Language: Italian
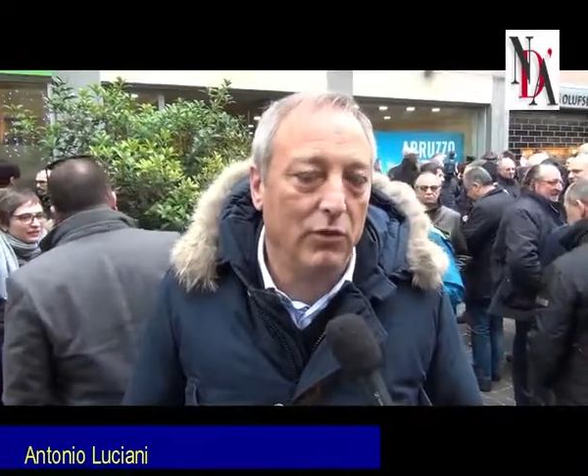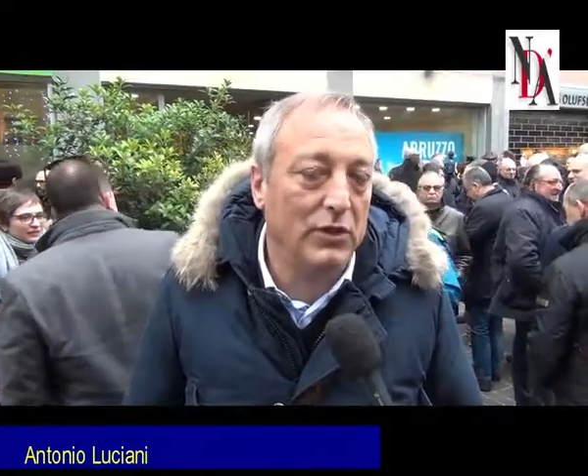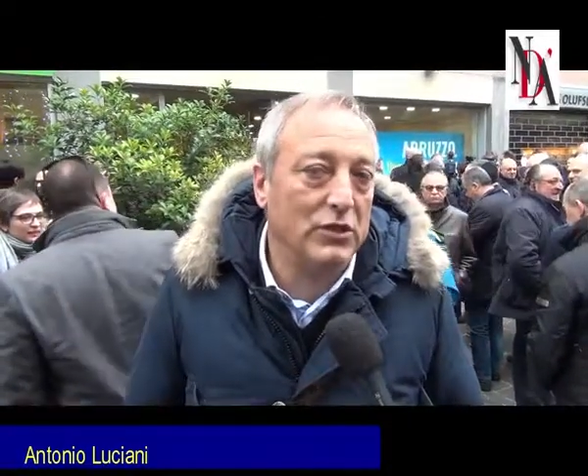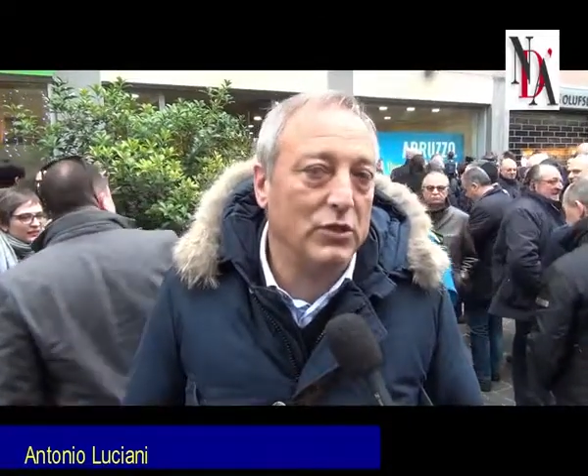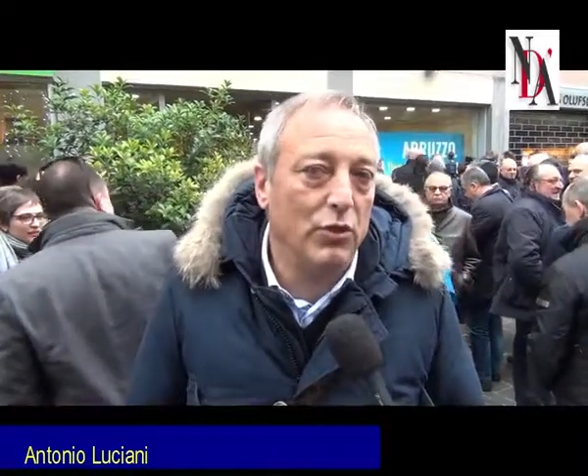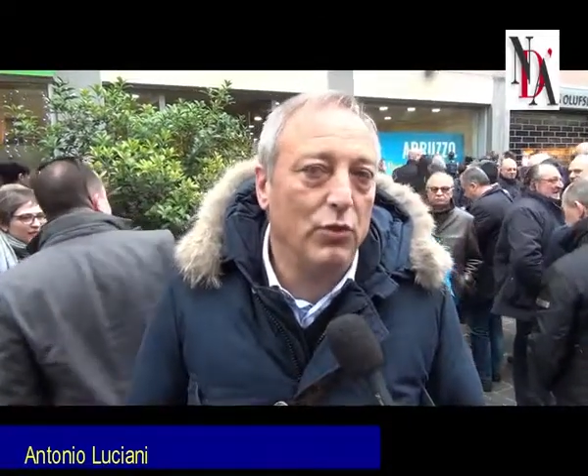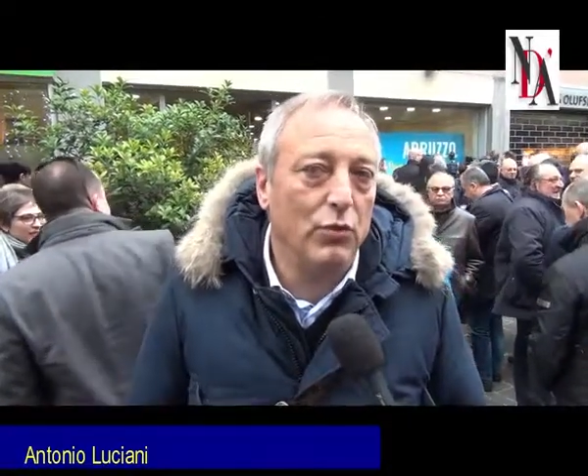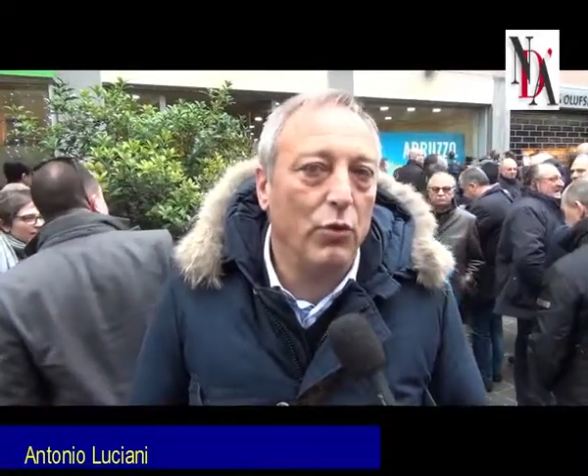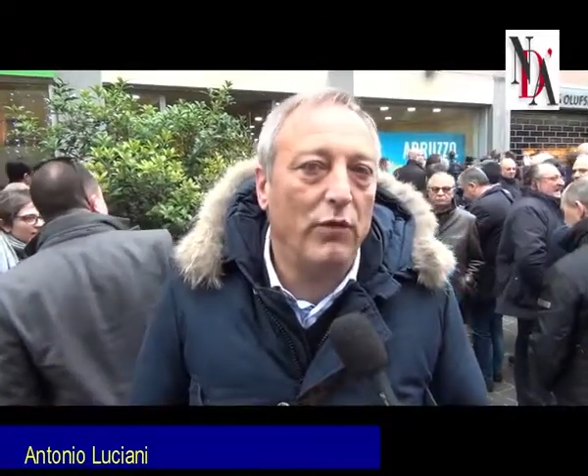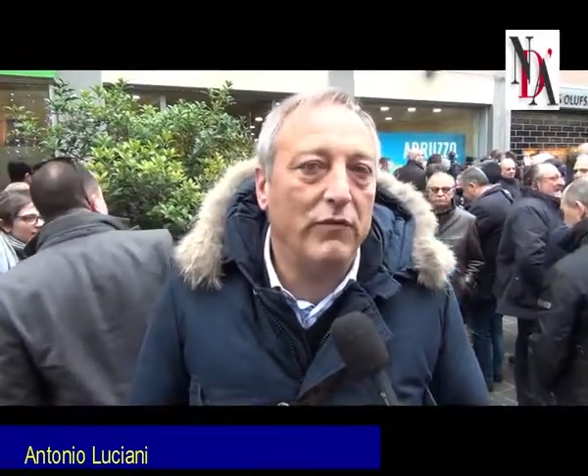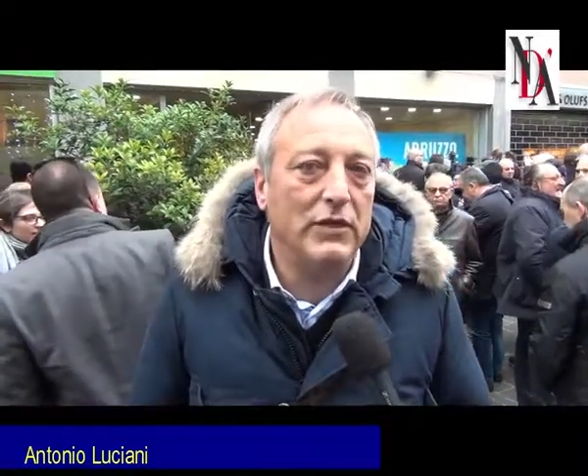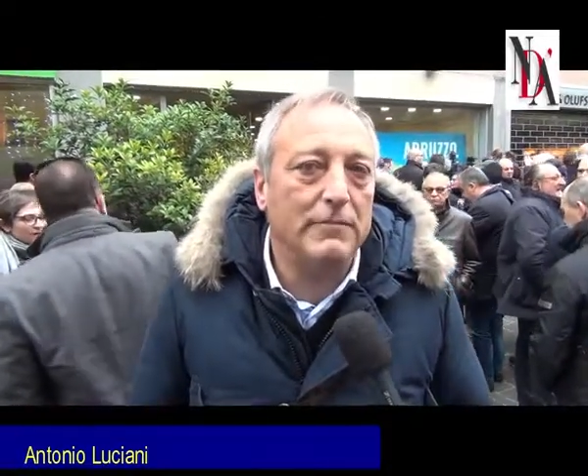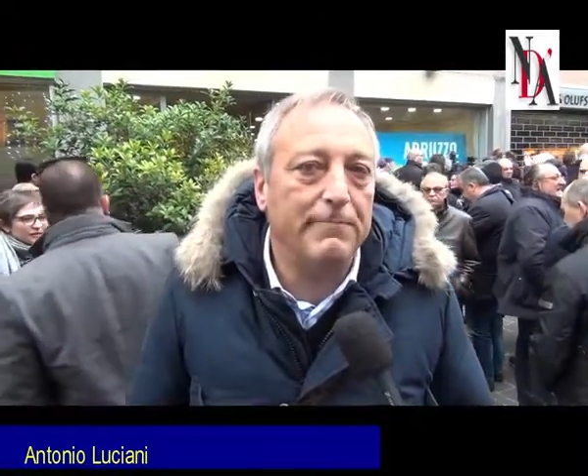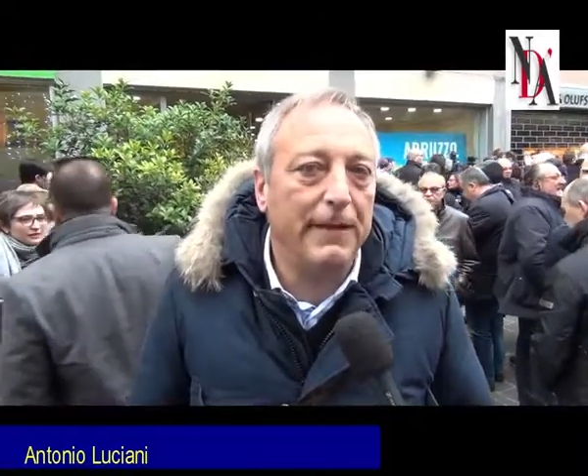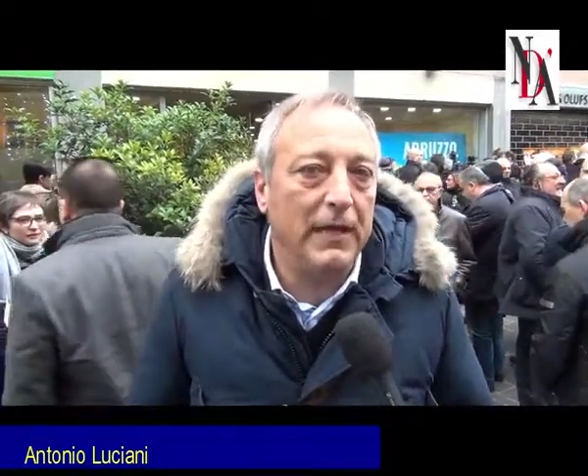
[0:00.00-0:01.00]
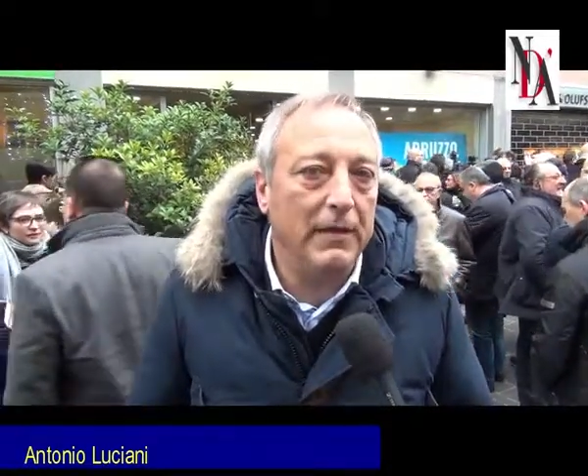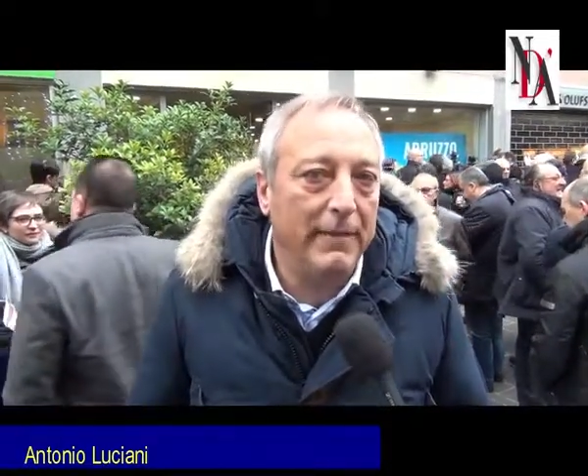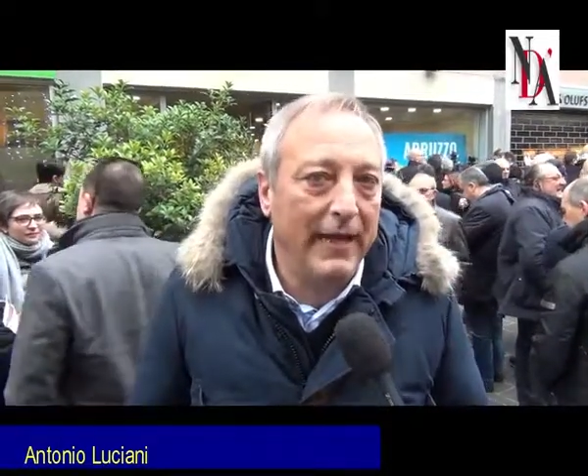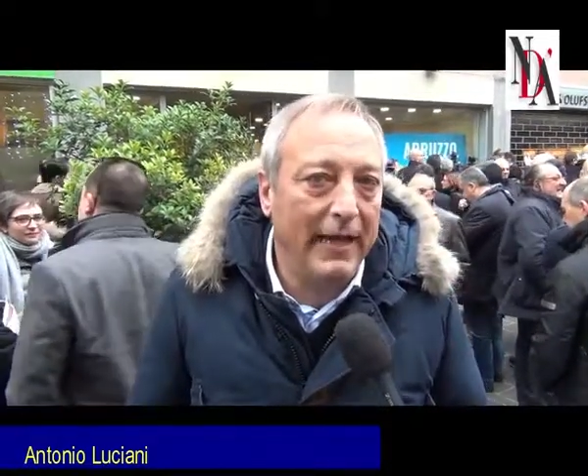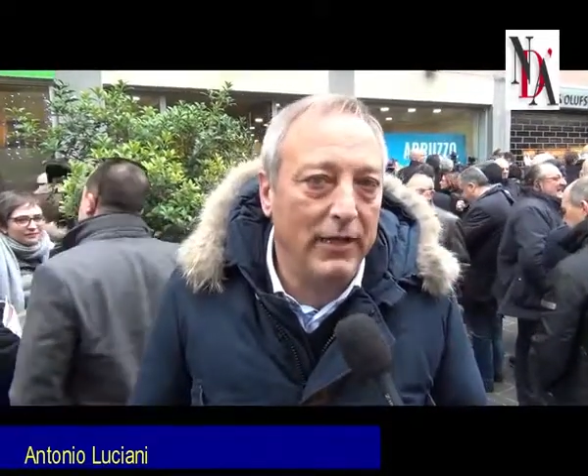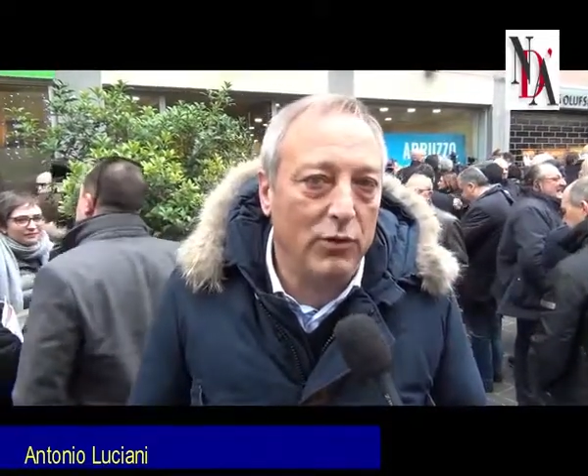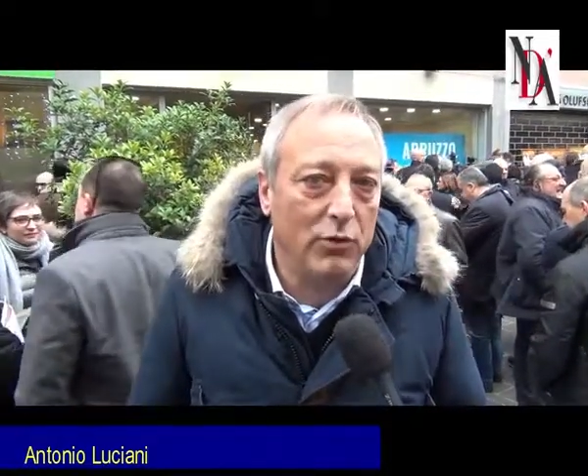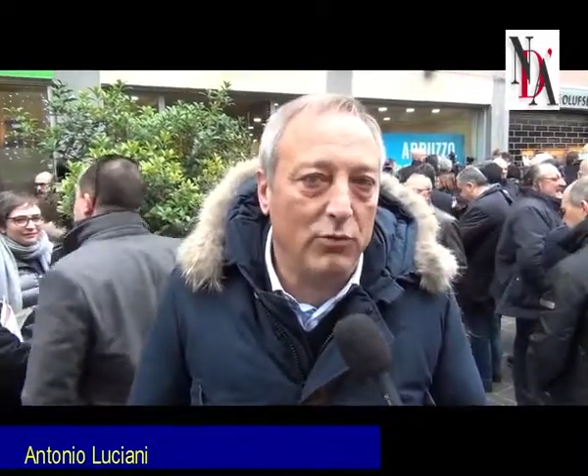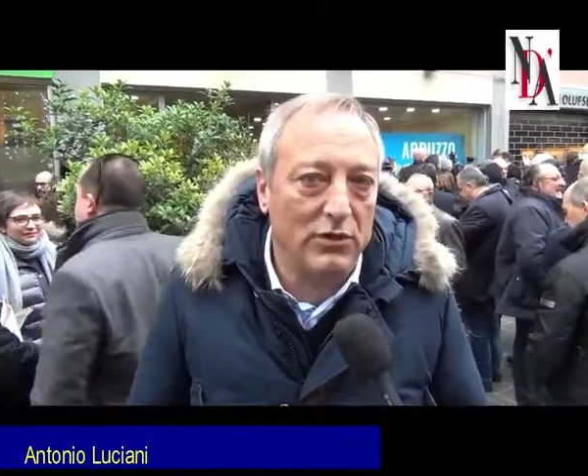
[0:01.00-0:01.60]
questo nuovo esperimento,